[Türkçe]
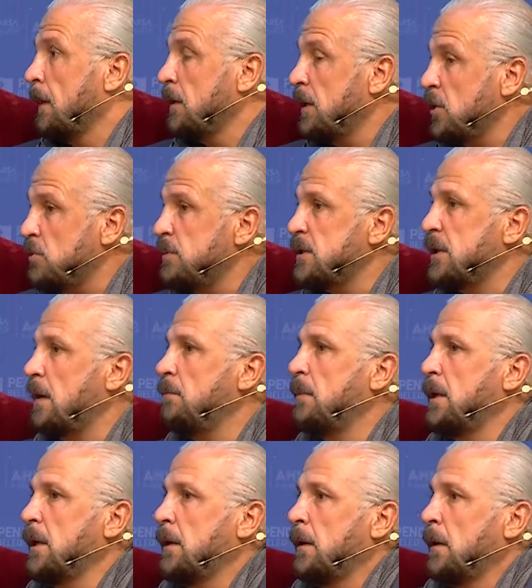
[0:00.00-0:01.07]
Geçmişten
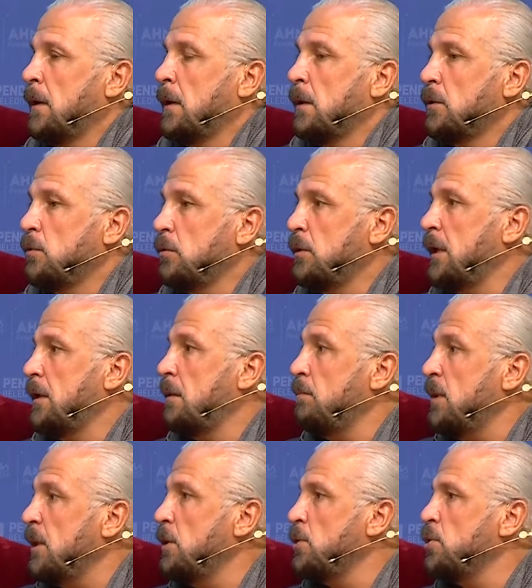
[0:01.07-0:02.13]
beri Türkiye'nin
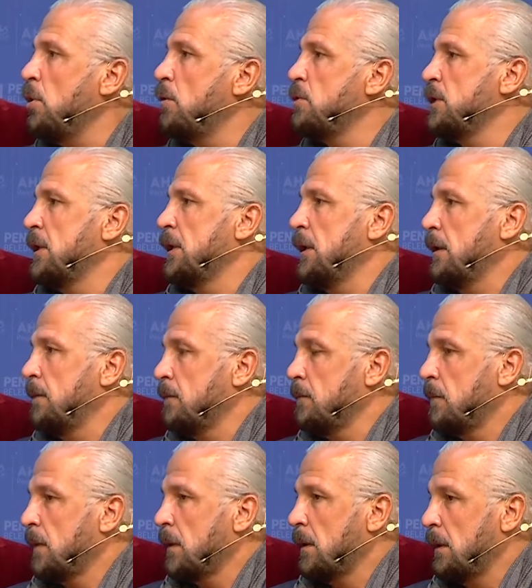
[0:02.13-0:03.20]
birinci önceliği
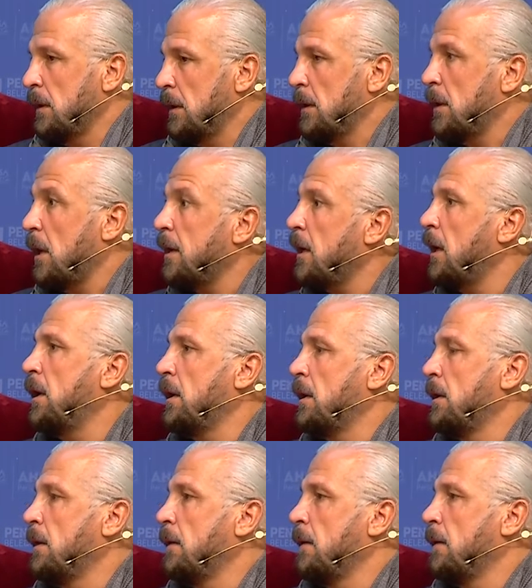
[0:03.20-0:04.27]
kara
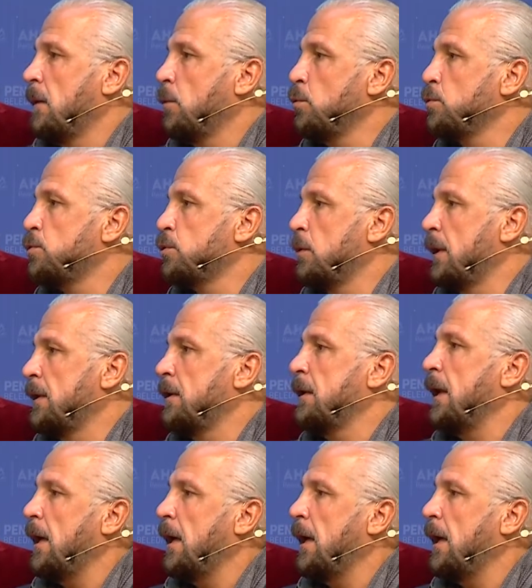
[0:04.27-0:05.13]
unsurlarıydı.